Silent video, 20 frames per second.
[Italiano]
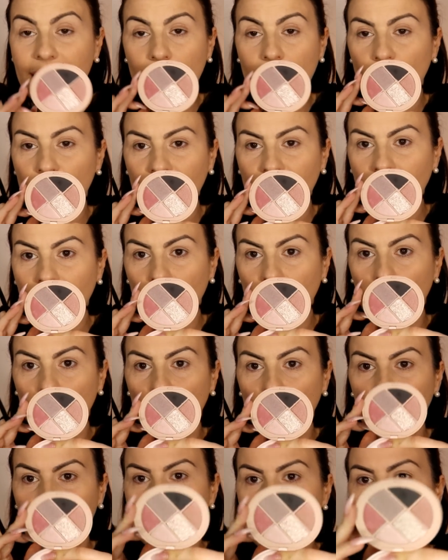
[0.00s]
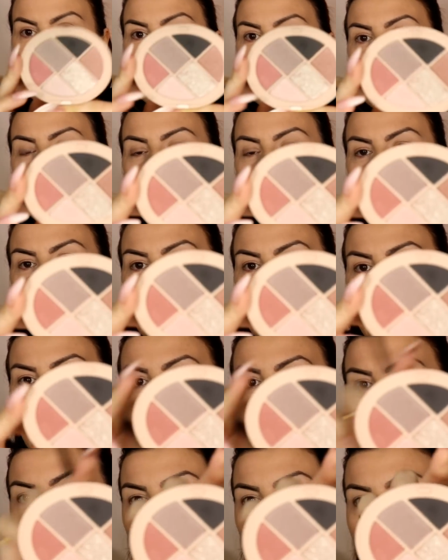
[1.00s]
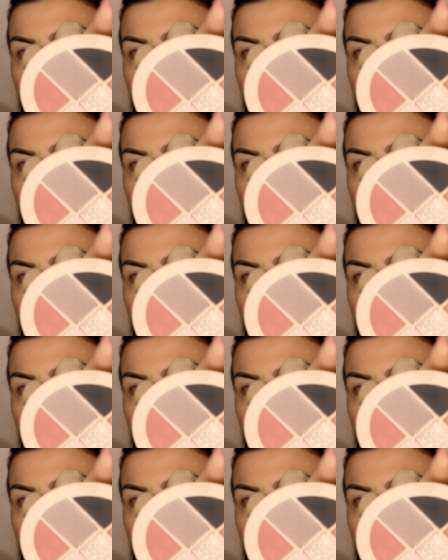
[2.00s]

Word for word: è l'unica colorazione